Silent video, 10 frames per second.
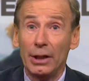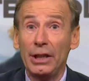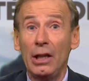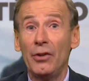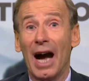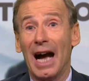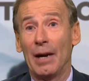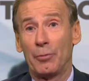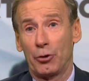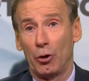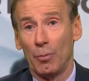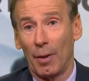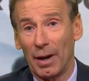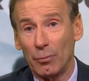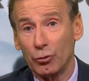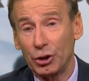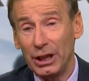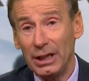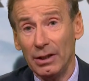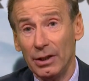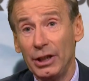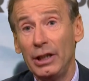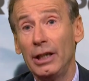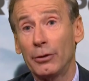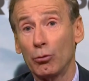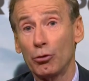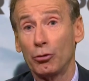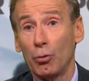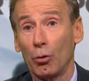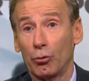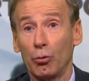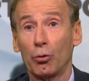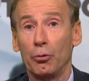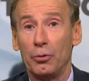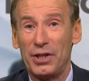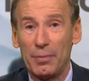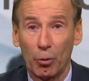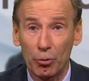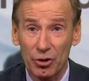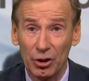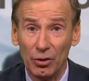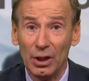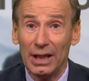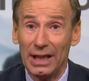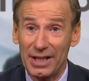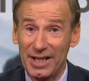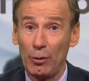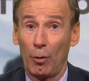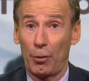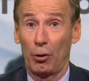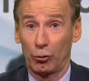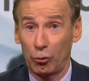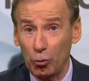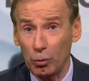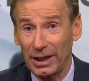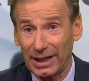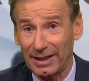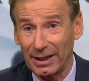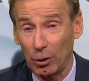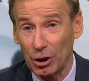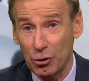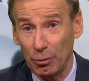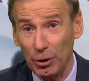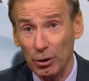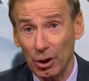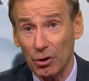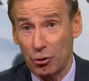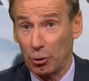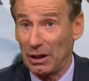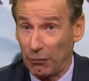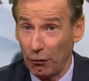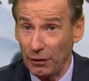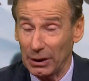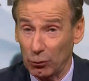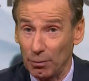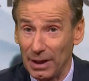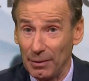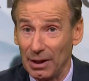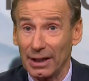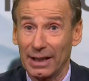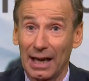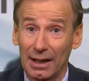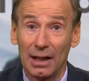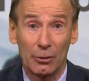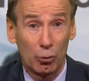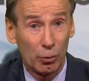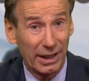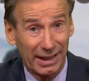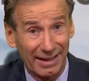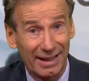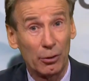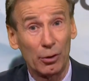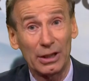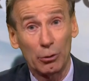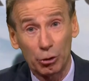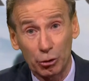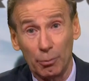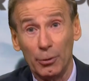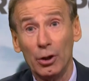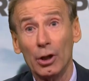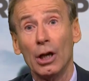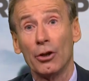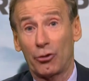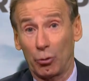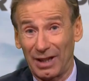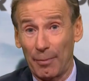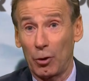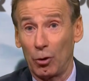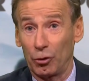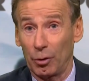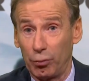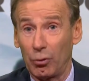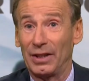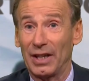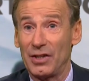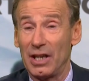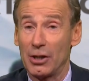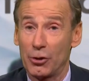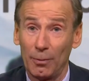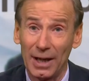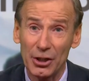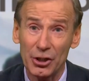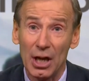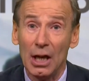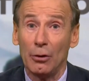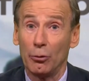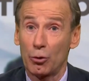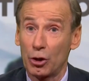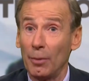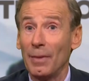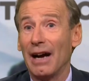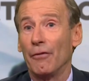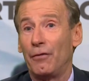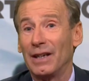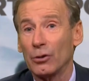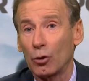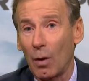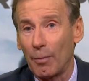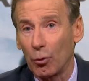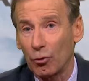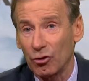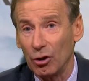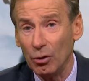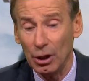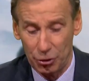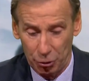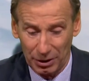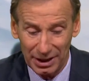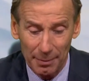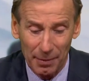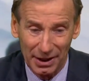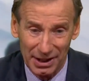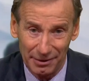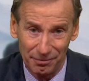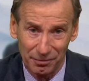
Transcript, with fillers: il n'a absolument pas bougé, il est toujours autour de 10%, et si l'on prend toutes les catégories de chômeurs, ce qu'il faut faire tout de même, car toutes les catégories de chômeurs sont à prendre pour analyser le chômage, nous sommes à 23%, ce qui n'est pas rien.